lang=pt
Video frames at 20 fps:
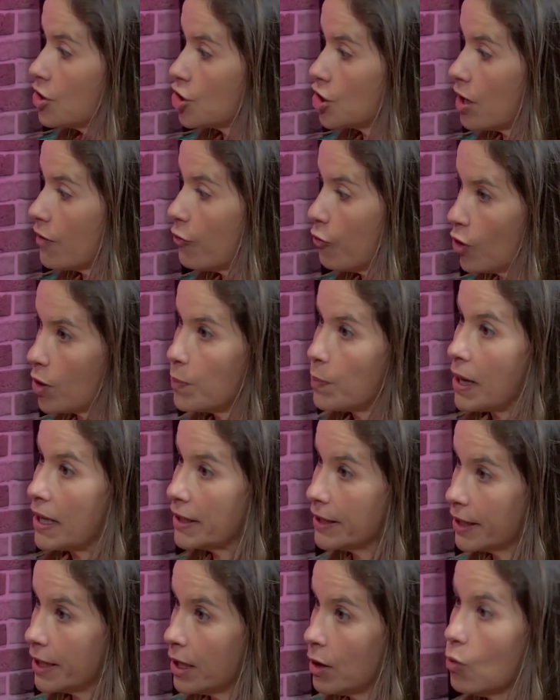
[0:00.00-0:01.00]
já foi
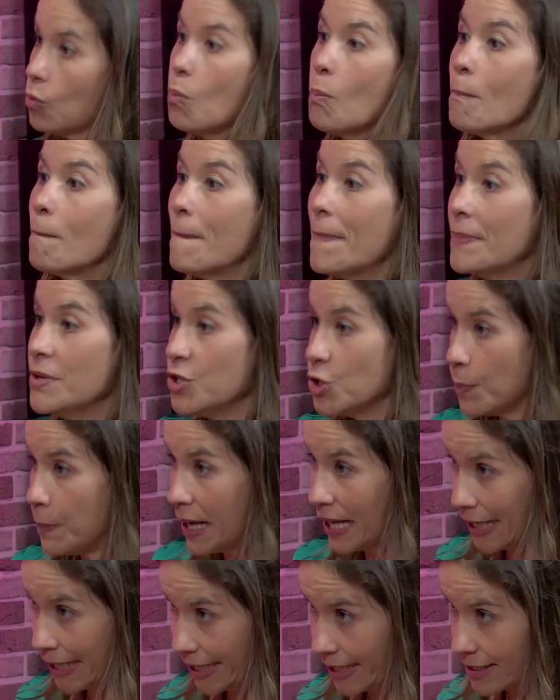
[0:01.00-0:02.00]
padrão de
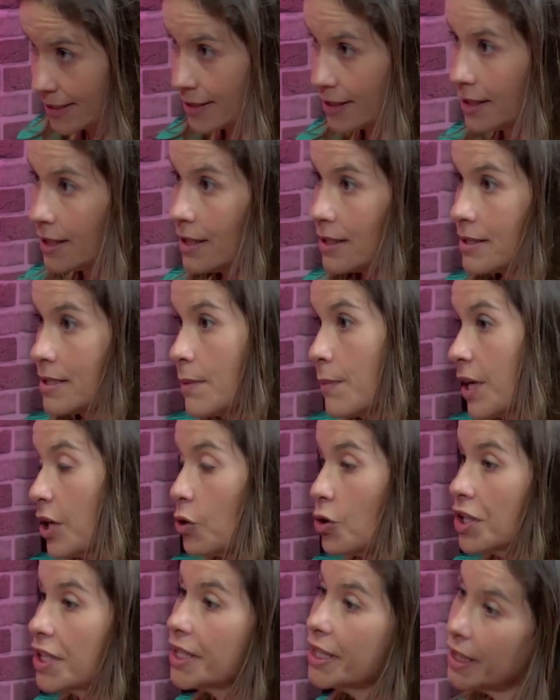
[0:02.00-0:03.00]
beleza ser mais
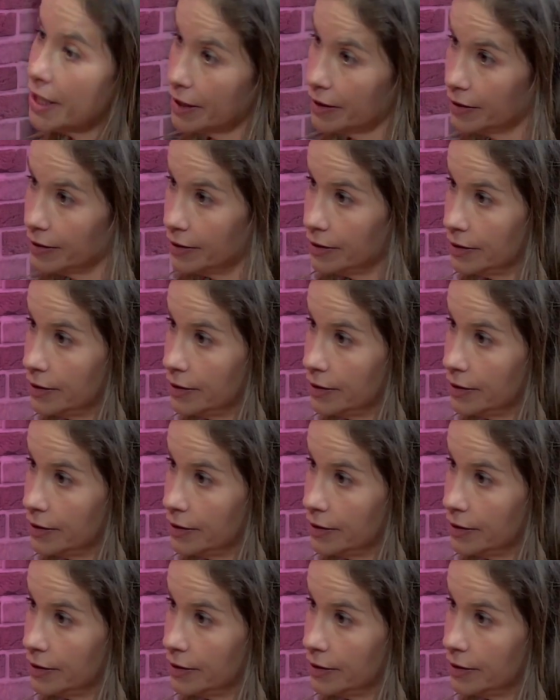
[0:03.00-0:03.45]
gordinha.